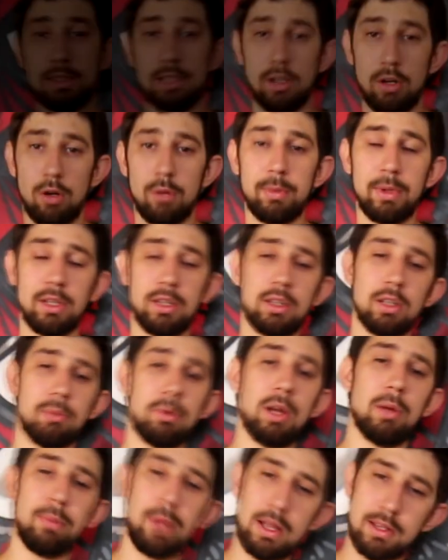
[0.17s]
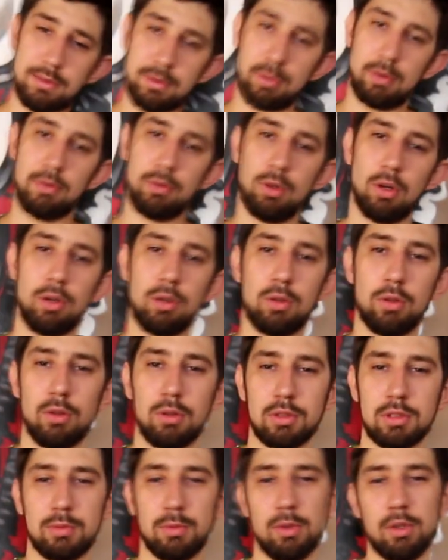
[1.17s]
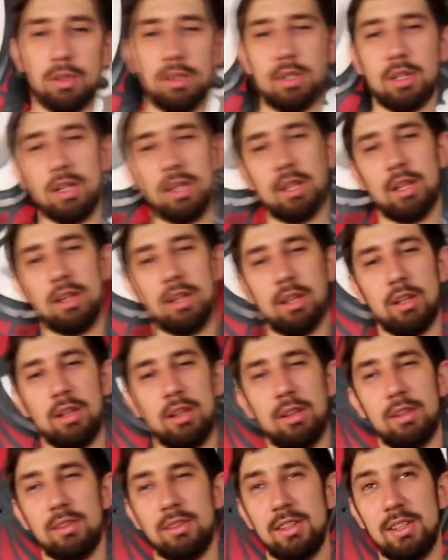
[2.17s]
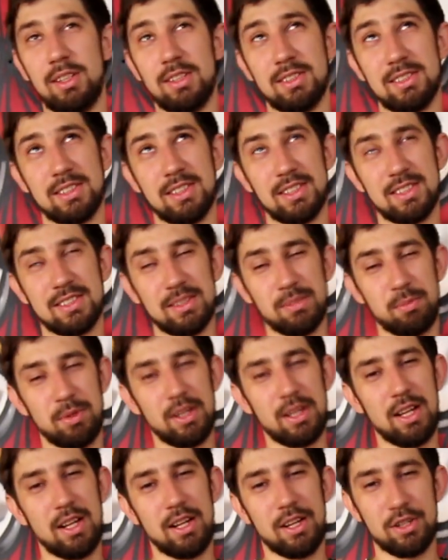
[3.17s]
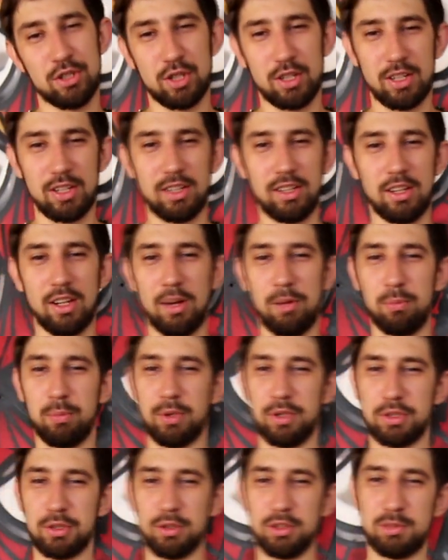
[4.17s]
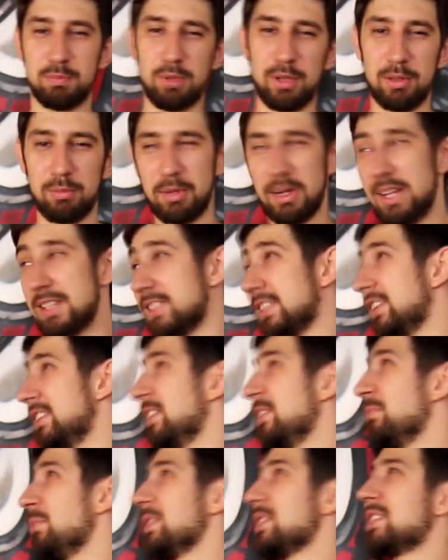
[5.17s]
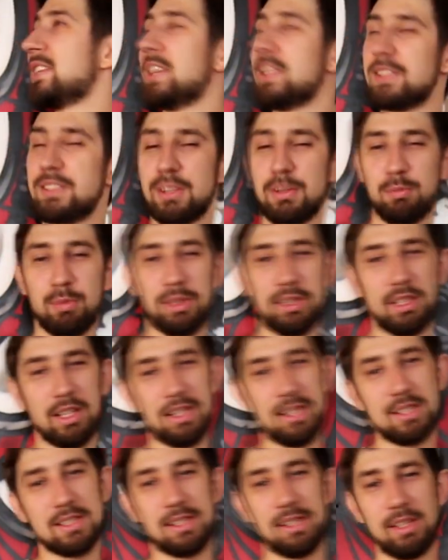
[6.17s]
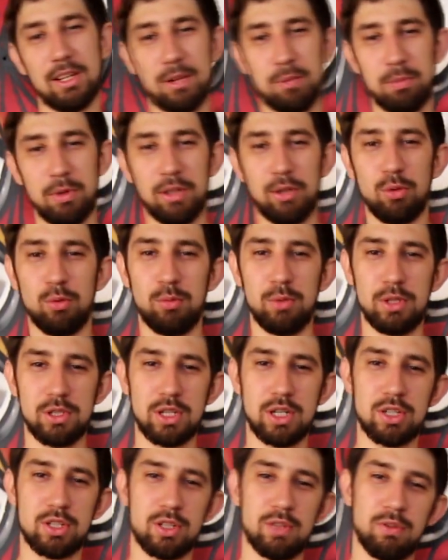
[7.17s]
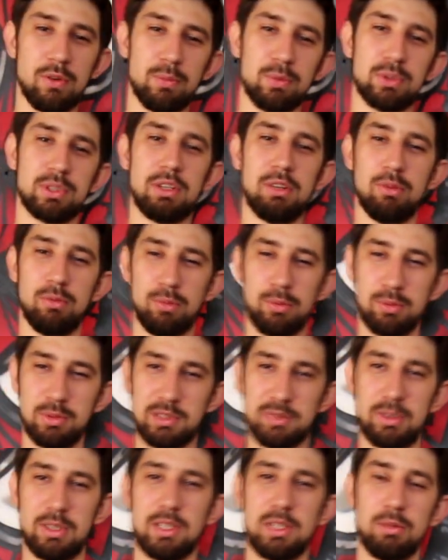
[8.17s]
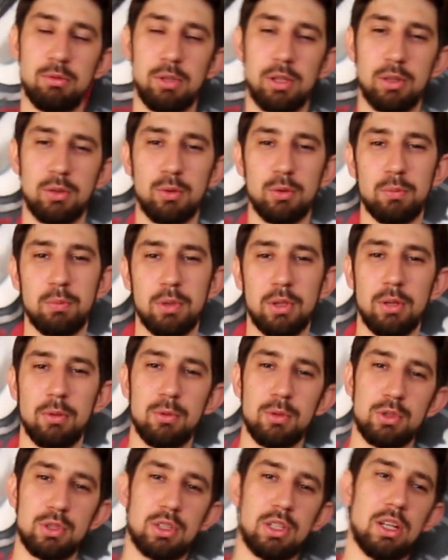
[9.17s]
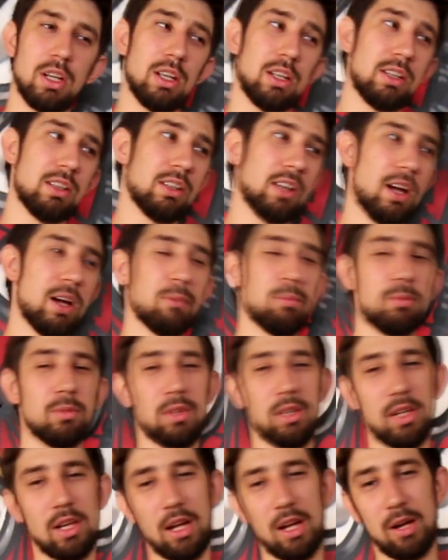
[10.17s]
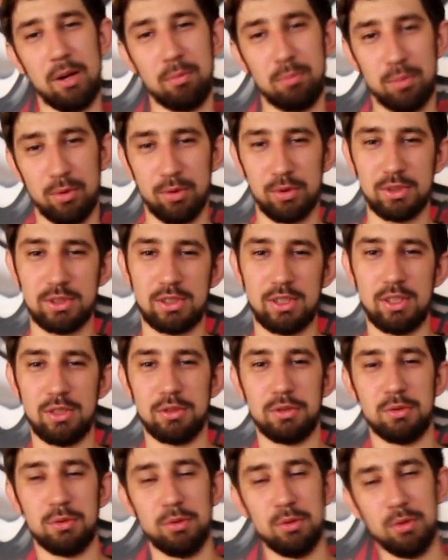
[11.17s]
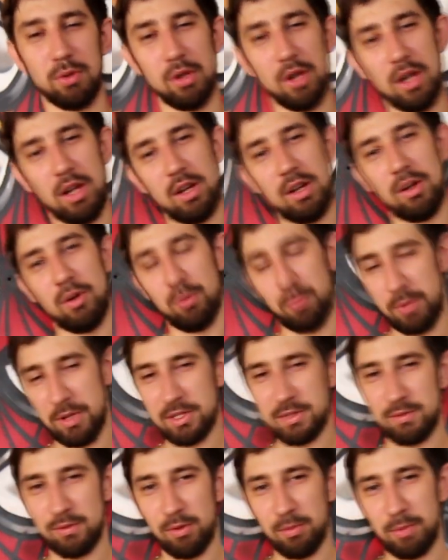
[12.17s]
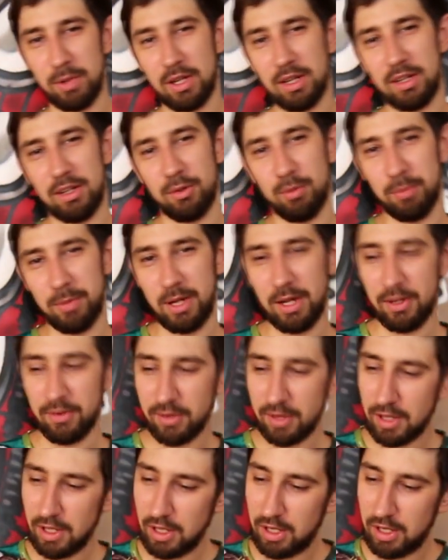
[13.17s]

Здорово, бандиты, мы опять с вами на Хулю Смог, и из-за запредельной жары нам пришлось перебраться непосредственно под кондиционер, поэтому ближайшие выпуски мы будем снимать именно тут, потому что там я просто рискую упасть в обморок и умереть.